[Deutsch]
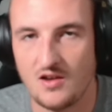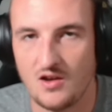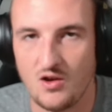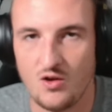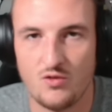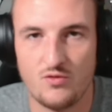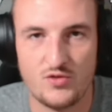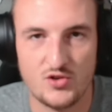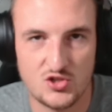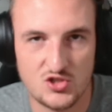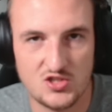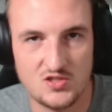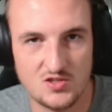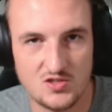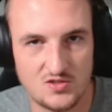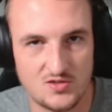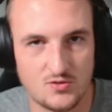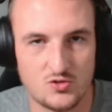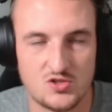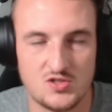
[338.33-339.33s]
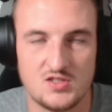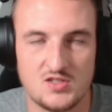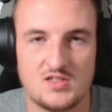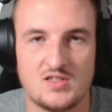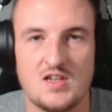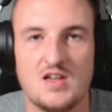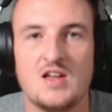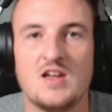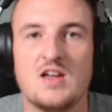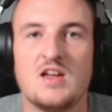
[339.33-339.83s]
auf verschiedene
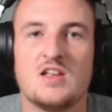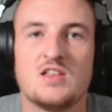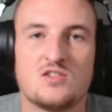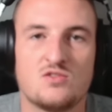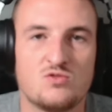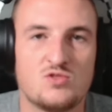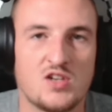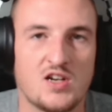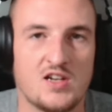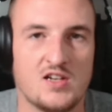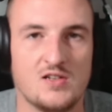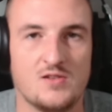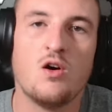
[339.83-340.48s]
Socials zu teilen.